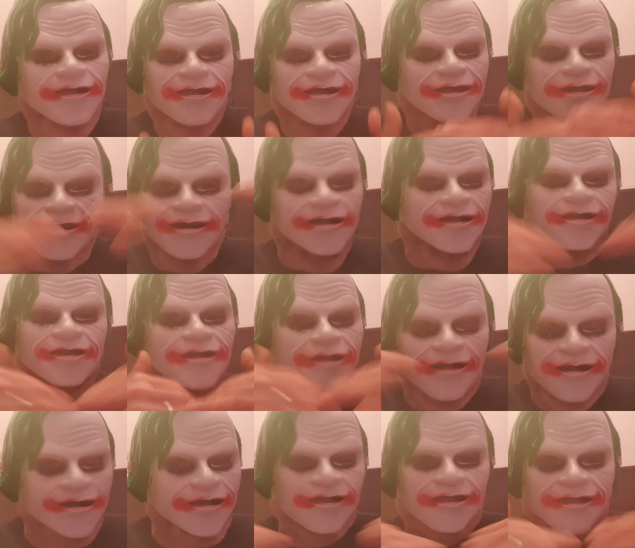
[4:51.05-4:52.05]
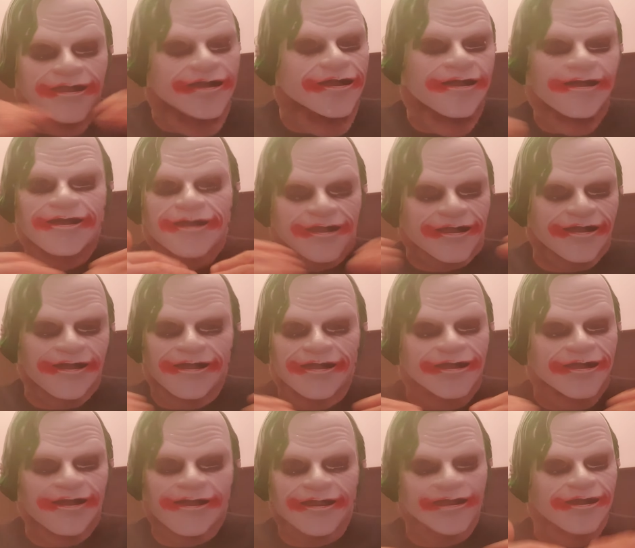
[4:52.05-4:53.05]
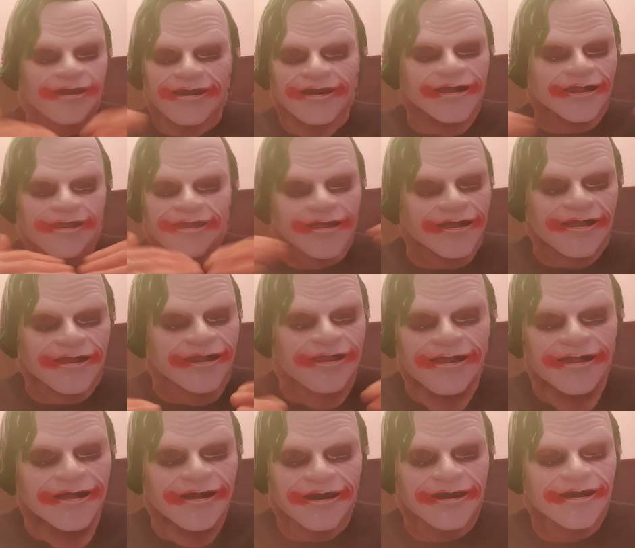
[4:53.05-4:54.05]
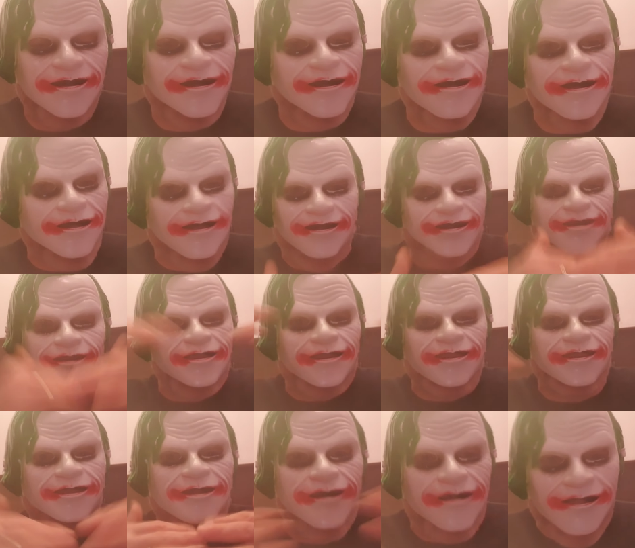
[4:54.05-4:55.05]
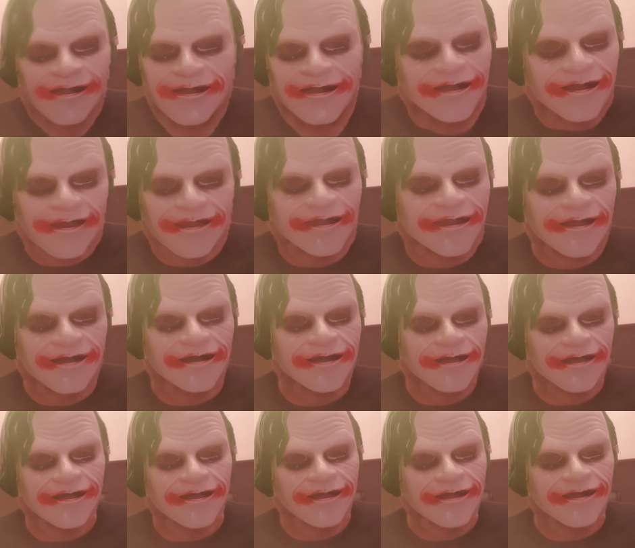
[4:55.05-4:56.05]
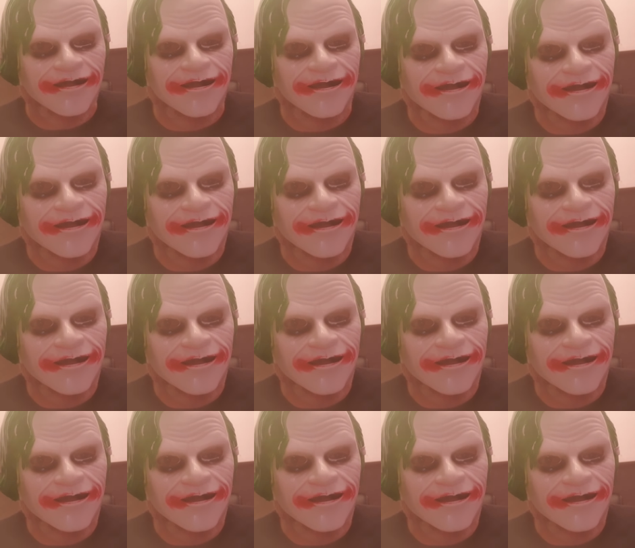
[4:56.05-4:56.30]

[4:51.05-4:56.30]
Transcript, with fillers: Ormai è limitata, sei peggio del gobbo, non capisci un cazzo.